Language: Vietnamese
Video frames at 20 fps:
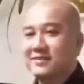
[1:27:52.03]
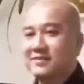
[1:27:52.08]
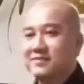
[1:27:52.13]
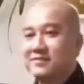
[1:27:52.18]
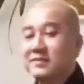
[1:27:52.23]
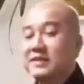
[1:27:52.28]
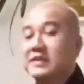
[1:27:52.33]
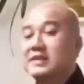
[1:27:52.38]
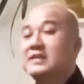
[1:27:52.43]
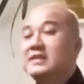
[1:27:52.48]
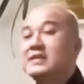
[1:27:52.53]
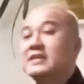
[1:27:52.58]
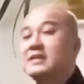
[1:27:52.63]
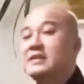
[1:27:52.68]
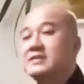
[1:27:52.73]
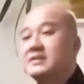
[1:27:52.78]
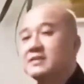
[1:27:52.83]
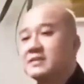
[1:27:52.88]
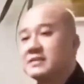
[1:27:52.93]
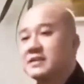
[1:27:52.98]
Vì
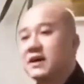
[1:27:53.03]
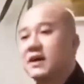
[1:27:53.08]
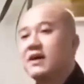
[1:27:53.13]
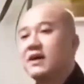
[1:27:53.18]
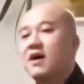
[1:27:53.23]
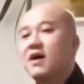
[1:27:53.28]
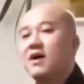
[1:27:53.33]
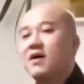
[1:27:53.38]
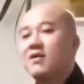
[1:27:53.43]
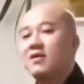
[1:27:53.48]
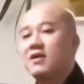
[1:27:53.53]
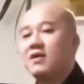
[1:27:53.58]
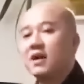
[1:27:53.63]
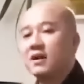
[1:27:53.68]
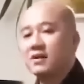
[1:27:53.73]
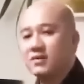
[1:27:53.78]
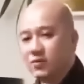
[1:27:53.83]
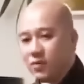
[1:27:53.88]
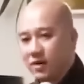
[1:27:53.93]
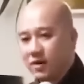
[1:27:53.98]
những người đó họ
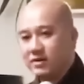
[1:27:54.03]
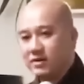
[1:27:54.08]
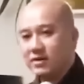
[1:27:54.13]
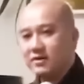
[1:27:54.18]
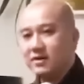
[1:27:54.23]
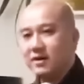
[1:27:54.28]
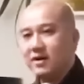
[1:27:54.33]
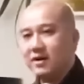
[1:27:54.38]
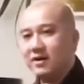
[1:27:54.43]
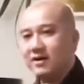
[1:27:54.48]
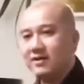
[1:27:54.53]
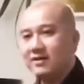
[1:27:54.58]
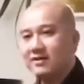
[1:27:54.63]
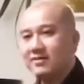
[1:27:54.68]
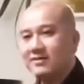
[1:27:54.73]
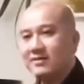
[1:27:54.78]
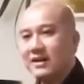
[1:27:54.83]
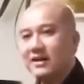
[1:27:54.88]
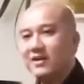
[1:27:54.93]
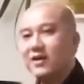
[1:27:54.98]
lẫn quẩn ở đó,
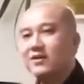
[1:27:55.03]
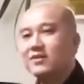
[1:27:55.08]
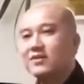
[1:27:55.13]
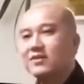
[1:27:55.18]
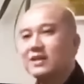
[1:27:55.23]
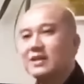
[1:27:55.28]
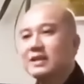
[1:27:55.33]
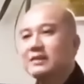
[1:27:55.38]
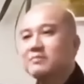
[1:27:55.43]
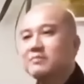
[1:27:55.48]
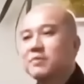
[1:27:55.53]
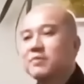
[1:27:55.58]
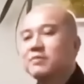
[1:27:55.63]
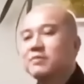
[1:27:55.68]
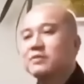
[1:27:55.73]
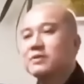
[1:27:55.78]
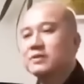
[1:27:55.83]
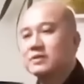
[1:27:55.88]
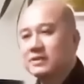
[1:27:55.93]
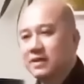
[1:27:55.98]
để họ tìm một
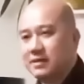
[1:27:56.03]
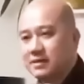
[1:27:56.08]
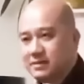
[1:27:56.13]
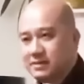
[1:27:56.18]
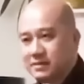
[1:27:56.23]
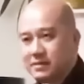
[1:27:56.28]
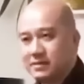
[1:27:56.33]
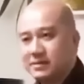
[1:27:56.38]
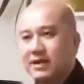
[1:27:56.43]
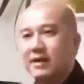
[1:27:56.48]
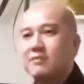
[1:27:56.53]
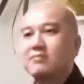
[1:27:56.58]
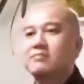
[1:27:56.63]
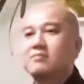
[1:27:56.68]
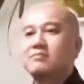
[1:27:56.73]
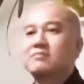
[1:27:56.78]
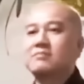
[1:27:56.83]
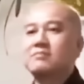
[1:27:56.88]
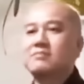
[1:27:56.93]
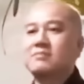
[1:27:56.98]
người chết tương đồng,
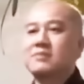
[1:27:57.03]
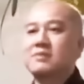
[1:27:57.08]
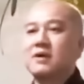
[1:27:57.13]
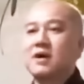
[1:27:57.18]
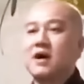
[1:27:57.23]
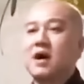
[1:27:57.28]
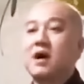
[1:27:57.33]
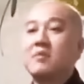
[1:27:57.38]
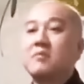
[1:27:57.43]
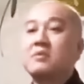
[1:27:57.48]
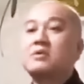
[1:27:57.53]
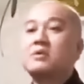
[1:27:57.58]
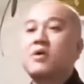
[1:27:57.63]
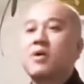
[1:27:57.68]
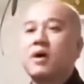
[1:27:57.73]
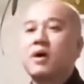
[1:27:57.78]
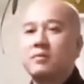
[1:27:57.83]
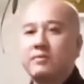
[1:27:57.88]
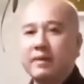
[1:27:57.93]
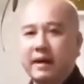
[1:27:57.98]
họ mới
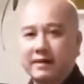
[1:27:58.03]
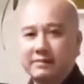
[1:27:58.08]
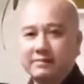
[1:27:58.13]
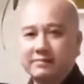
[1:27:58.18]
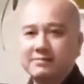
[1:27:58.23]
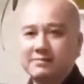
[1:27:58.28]
thỏa mãn.